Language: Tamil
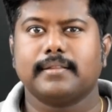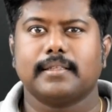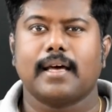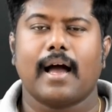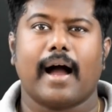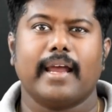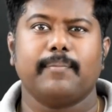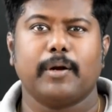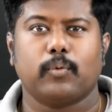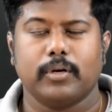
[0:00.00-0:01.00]
அடுத்ததான்
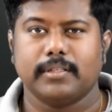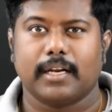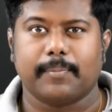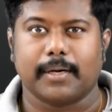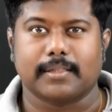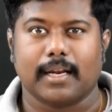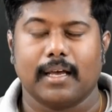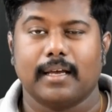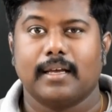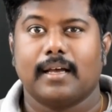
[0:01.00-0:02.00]
அயன்மேன் ஒன் திரைப்படத்தில்
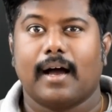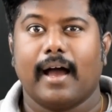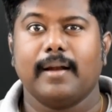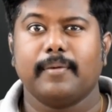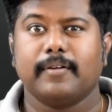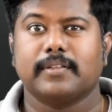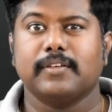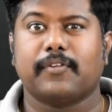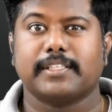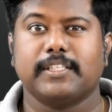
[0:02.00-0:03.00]
அயன்மேன் வந்து
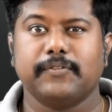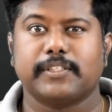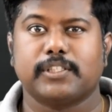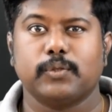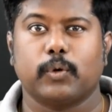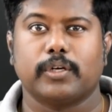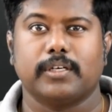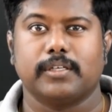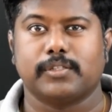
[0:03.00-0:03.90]
ஃபஸ்ட்டு ஃபஸ்ட்டு ஒரு